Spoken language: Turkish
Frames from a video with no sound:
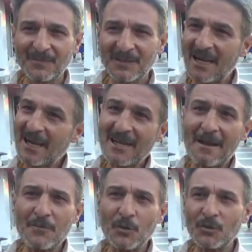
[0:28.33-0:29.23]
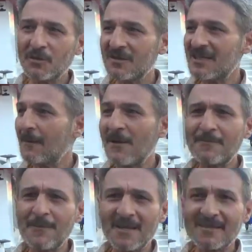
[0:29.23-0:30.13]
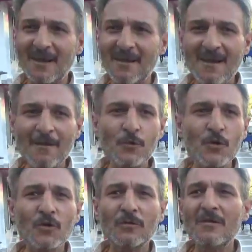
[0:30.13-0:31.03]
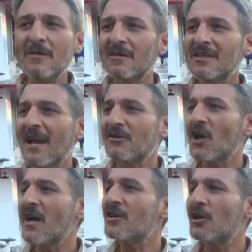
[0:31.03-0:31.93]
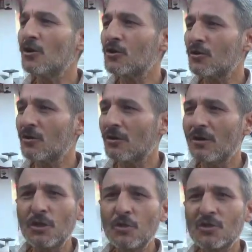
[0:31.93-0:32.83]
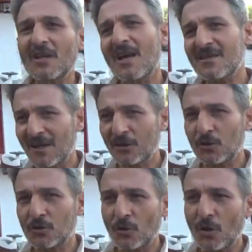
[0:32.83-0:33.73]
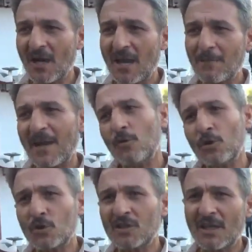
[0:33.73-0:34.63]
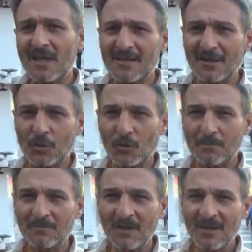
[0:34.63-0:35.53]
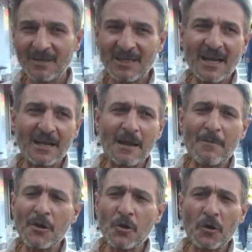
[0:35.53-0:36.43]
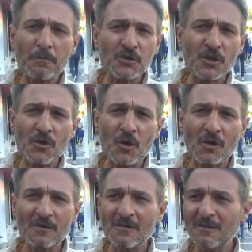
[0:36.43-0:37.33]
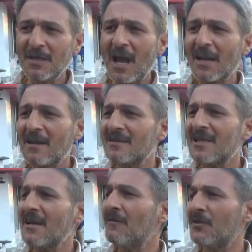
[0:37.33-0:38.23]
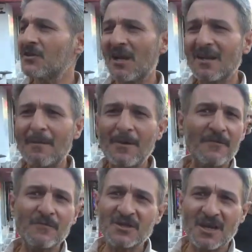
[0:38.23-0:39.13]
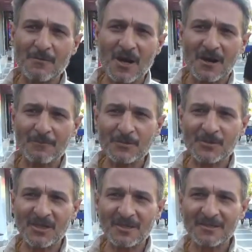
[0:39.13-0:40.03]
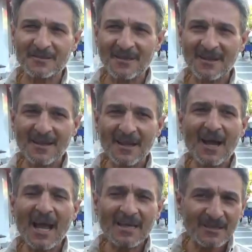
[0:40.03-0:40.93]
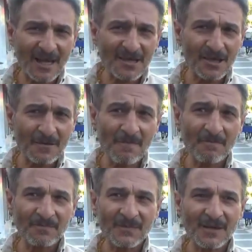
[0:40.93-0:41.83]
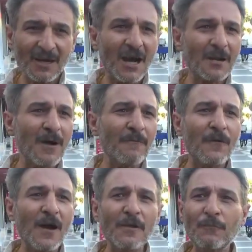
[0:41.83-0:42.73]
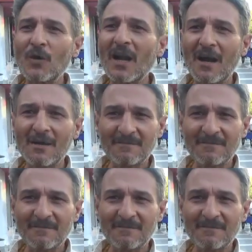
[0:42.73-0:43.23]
denetlenmiyor. Serbest piyasa. Bugün sen çayın kilosunu 200 lira satıyorsun örnek ben 300 lira satıyorum. Denetleme yok bir şey yok. Yani senin vicdanına benim vicdanıma kalmış bir şeydir. Ha ezilen kim? Gariban, fakir, fukara.